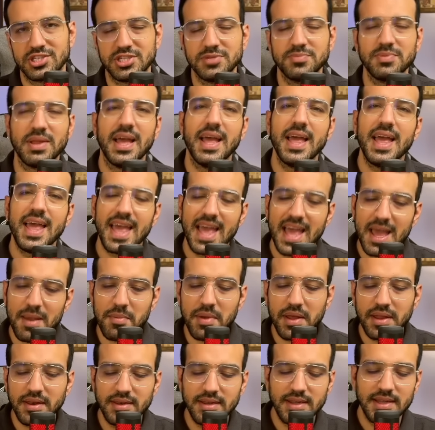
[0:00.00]
Şimdi
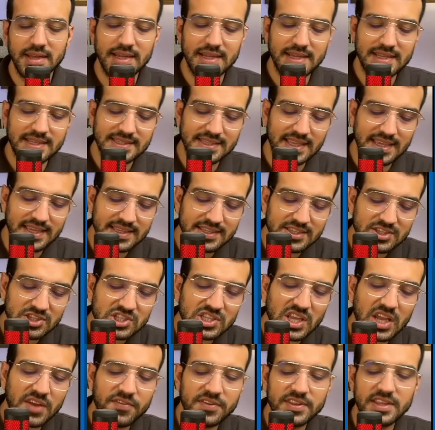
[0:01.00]
hemen 8.
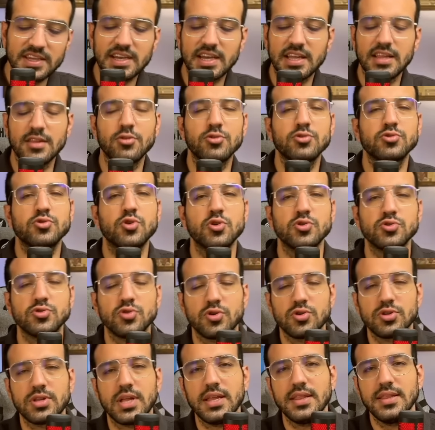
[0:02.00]
sayfada kalan son
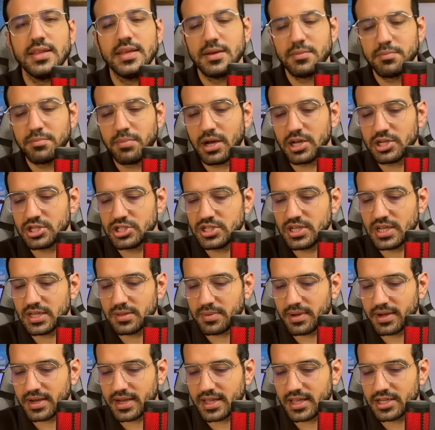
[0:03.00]
sorudan başlayalım
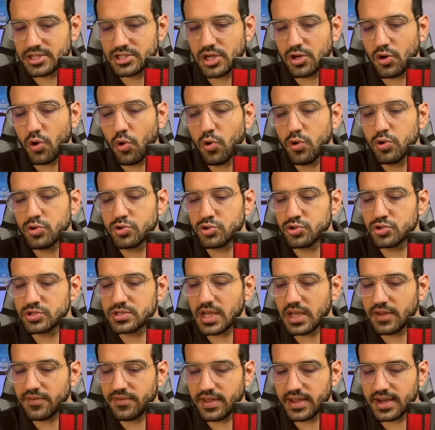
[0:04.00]
arkadaşlar. 13.
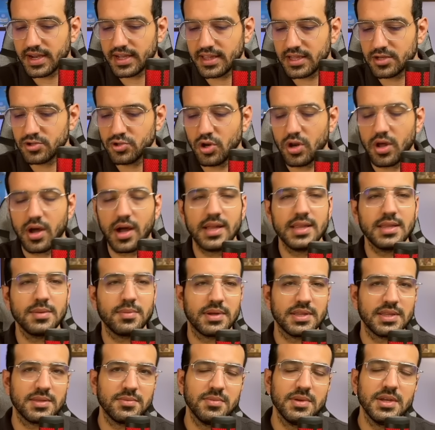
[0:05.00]
sayfaya kadar şöyle adım
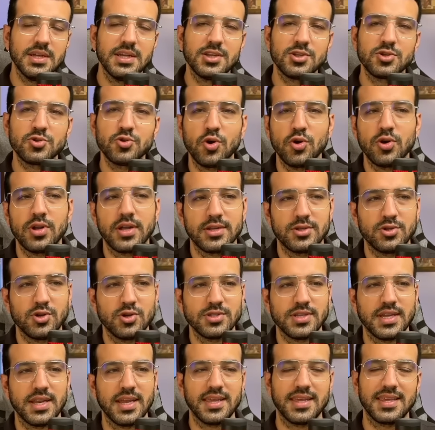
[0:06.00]
adım soruları
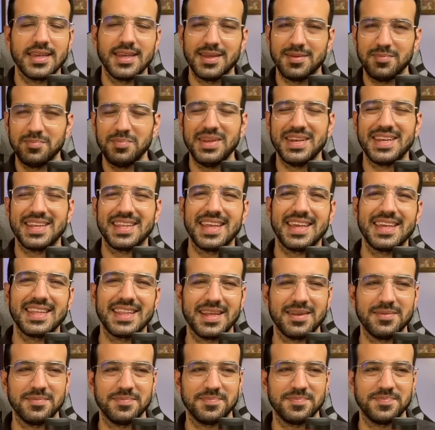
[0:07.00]
çözerek birlikte
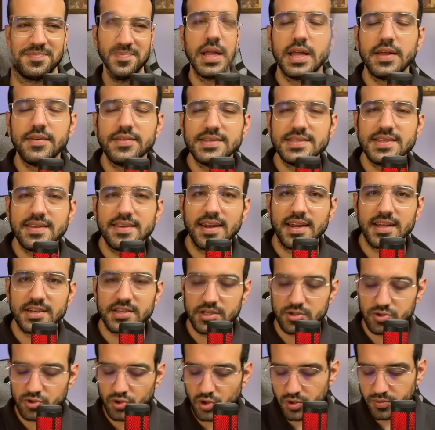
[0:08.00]
gidelim. Evet sevgili
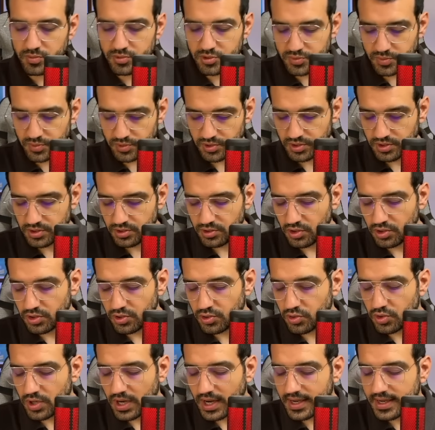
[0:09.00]
arkadaşlar sorumuz bu. Diyor ki
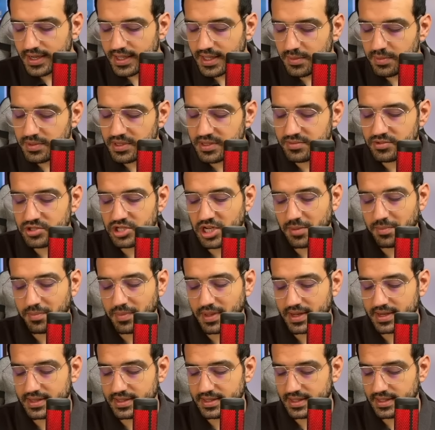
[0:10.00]
yukarıdaki birim
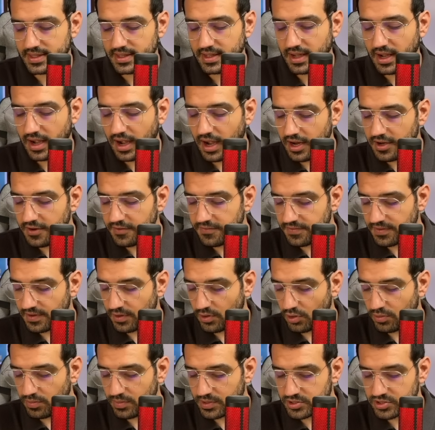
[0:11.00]
çemberde alfa
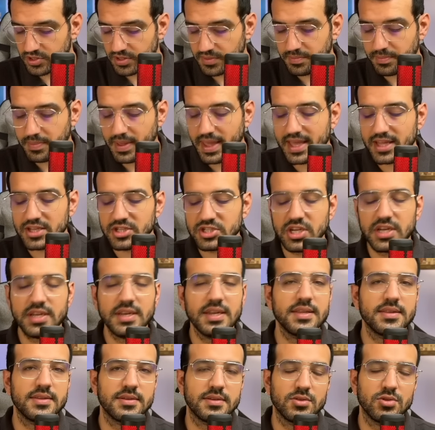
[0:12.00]
olmak üzere B, C
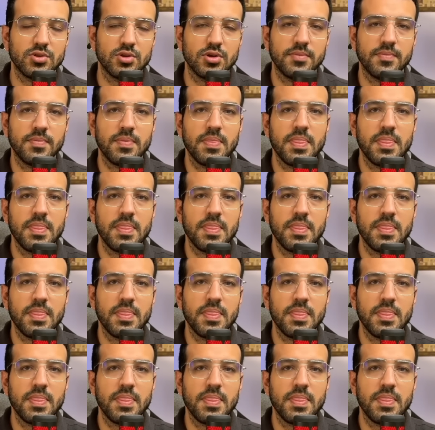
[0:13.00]
nedir diyor.